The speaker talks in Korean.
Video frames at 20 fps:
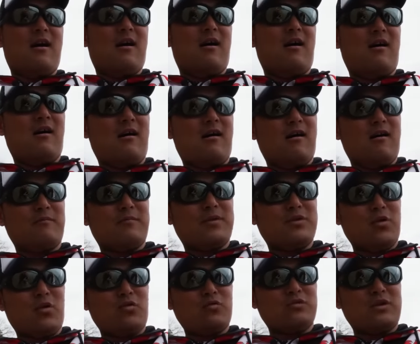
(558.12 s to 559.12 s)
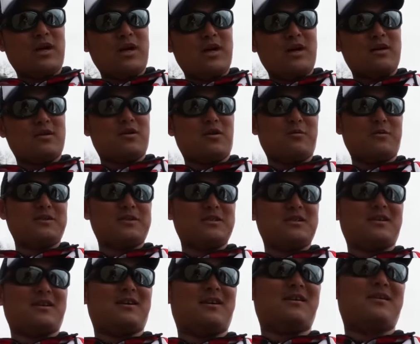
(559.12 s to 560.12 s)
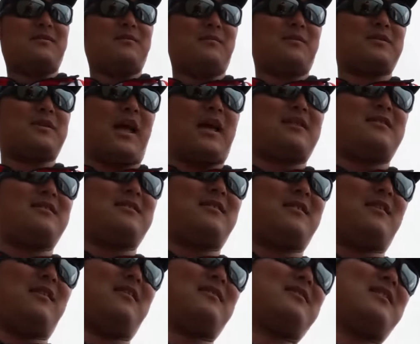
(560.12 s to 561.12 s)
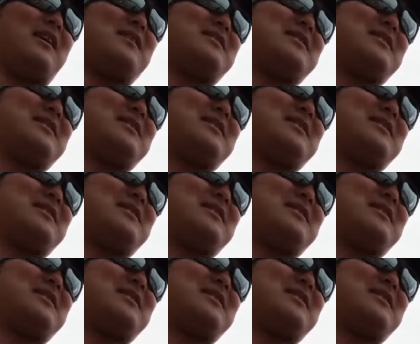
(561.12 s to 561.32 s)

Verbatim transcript: 어, 미노우나 러버지그 뭐 다른 어떠한